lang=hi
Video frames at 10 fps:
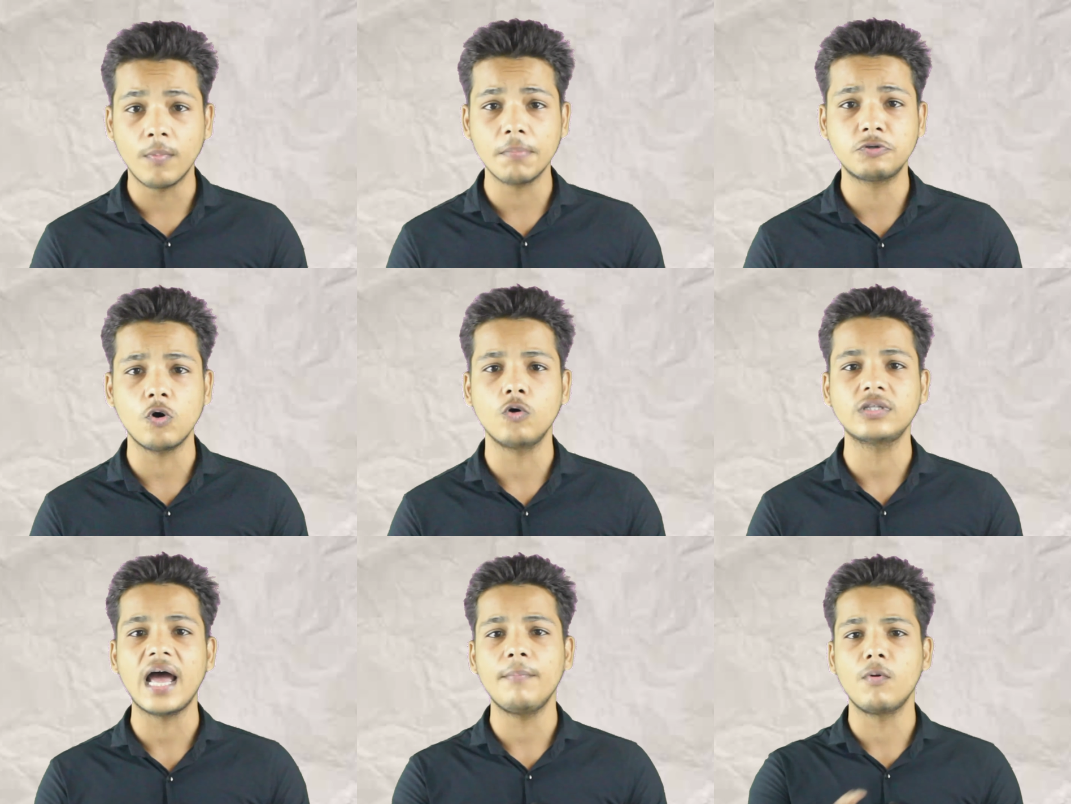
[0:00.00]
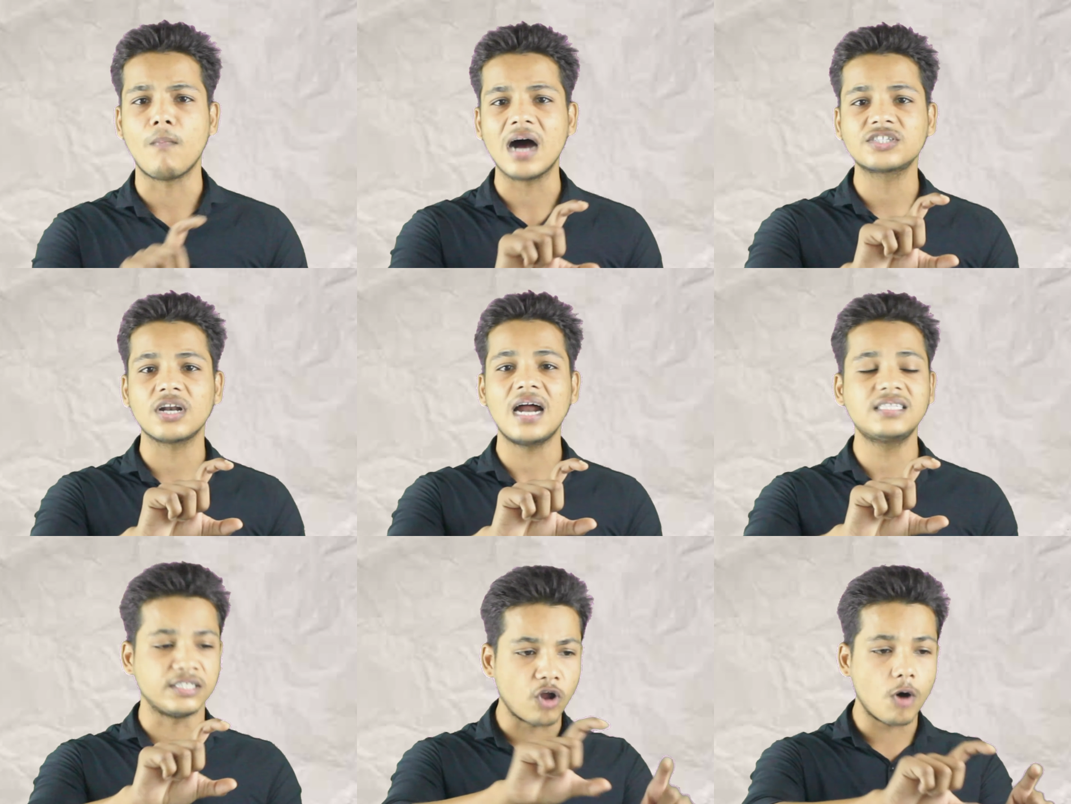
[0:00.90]
अप जो होता है वो मार्शल
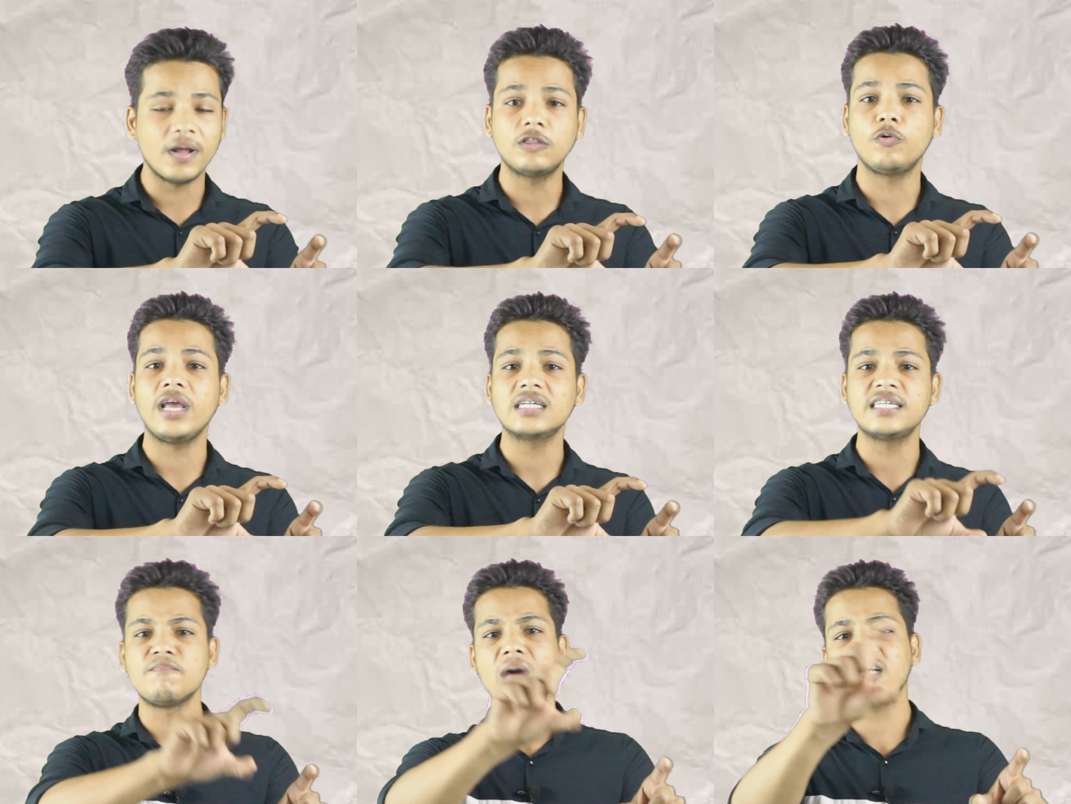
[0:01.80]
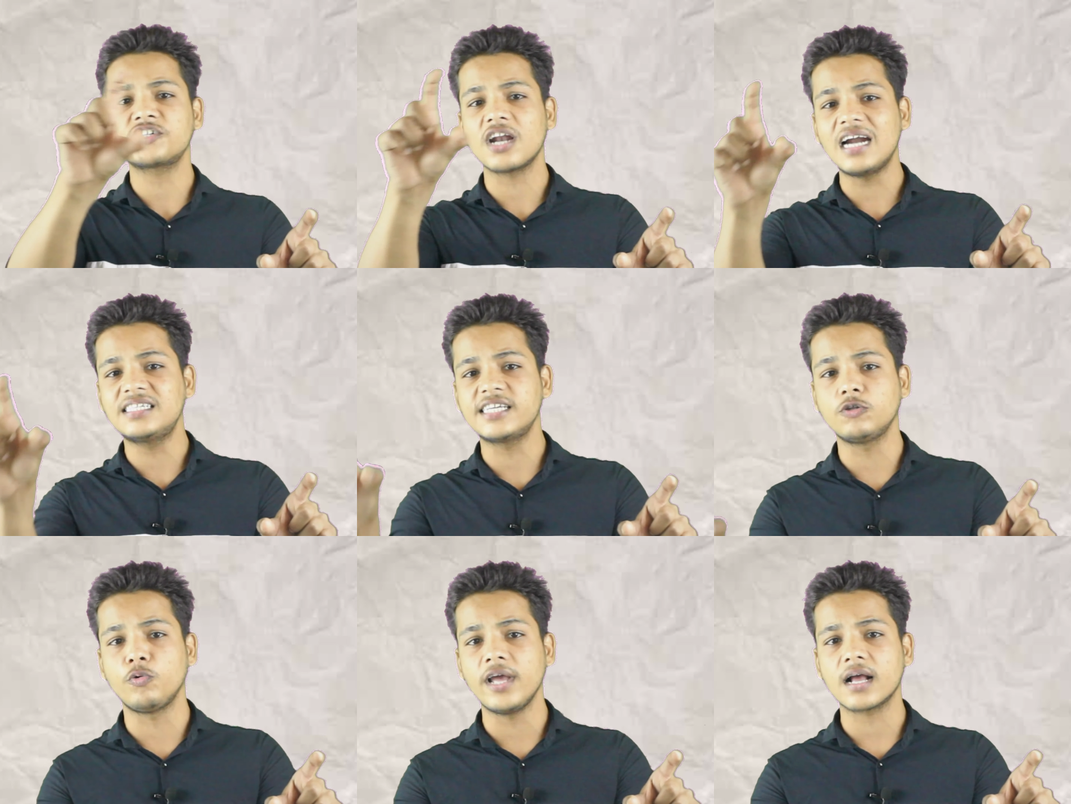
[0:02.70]
आर्ट्स नॉर्मल दुनिया से मार्शल आर्ट्स की
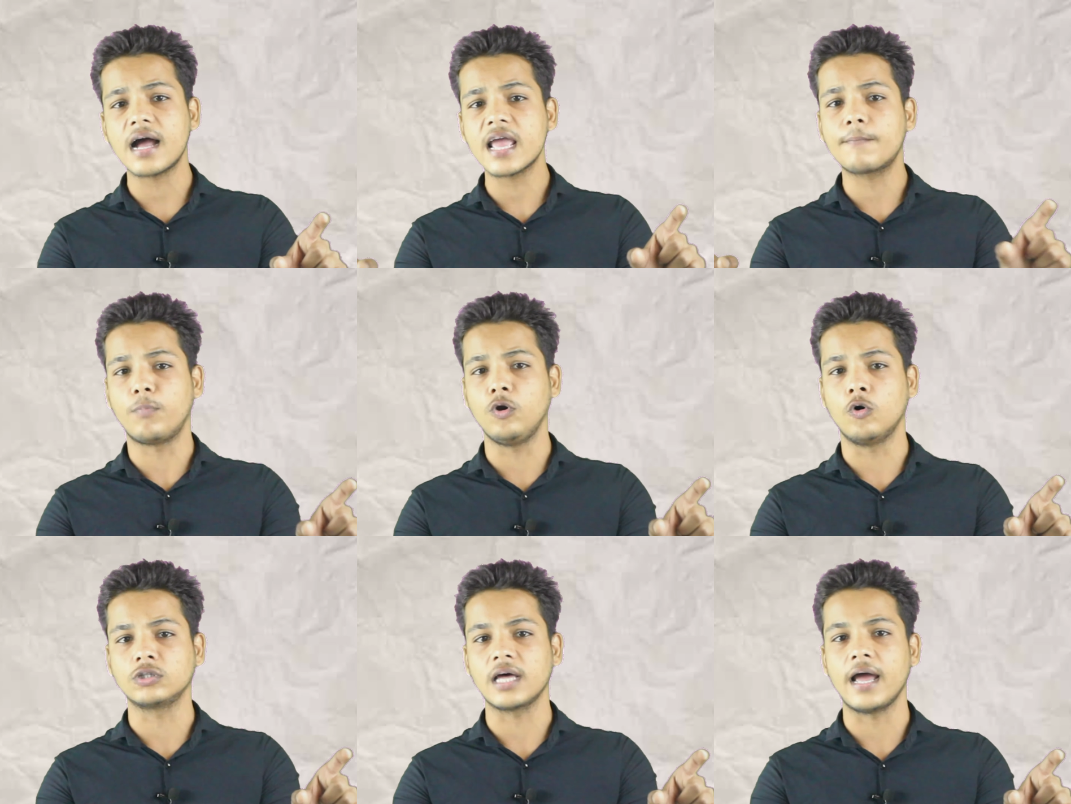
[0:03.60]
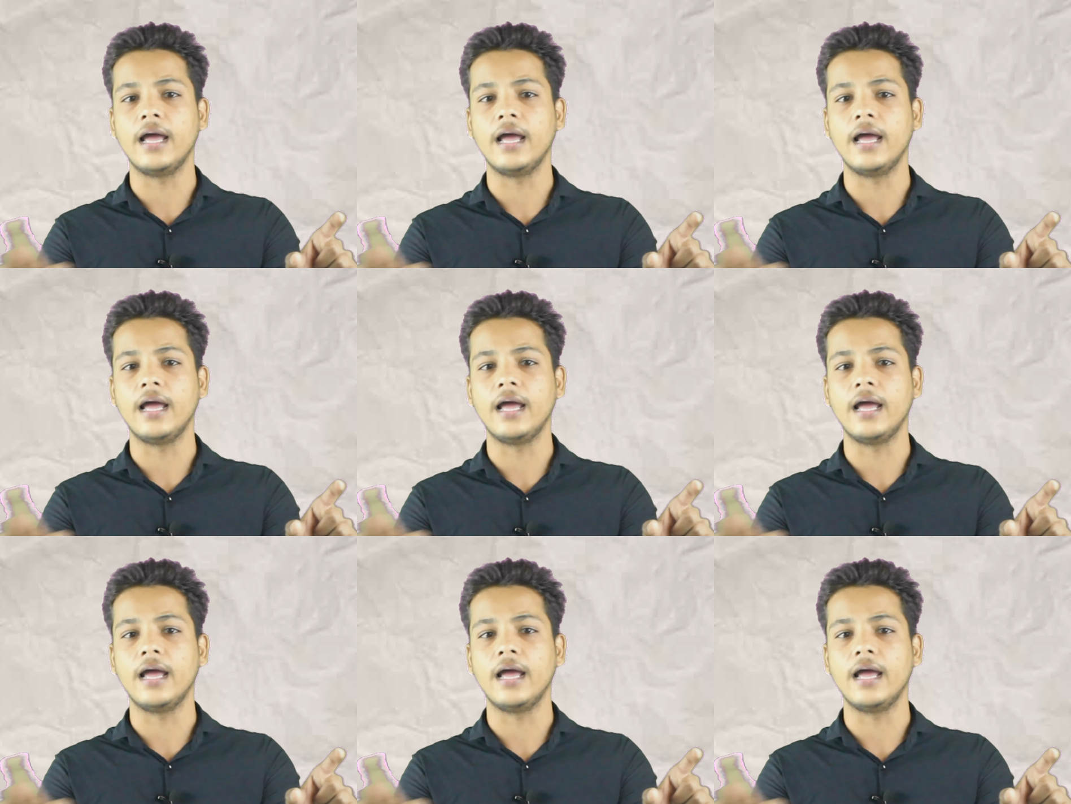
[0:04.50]
दुनिया का एक पुल होता है